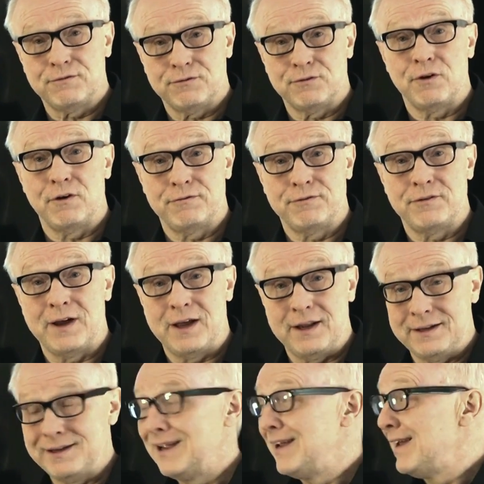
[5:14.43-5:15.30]

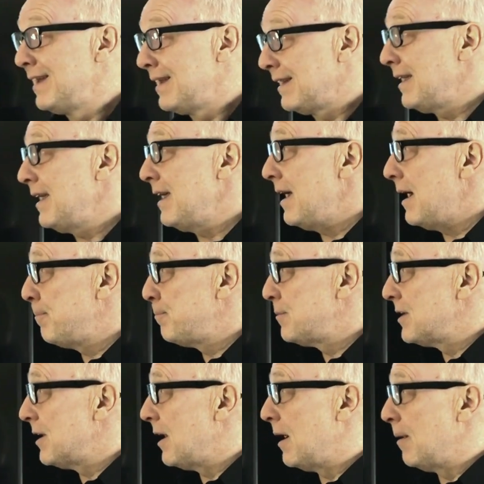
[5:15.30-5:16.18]
Vorfahren
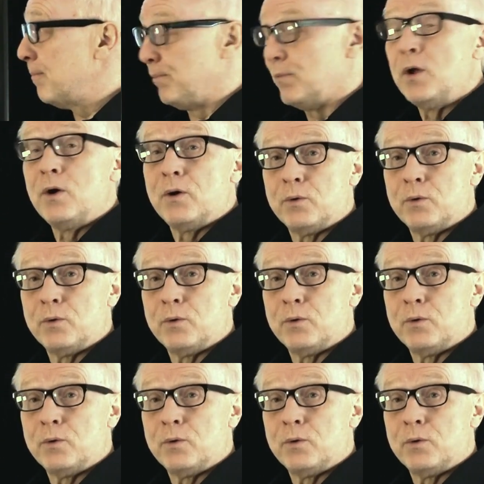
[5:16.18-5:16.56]
geerbt haben.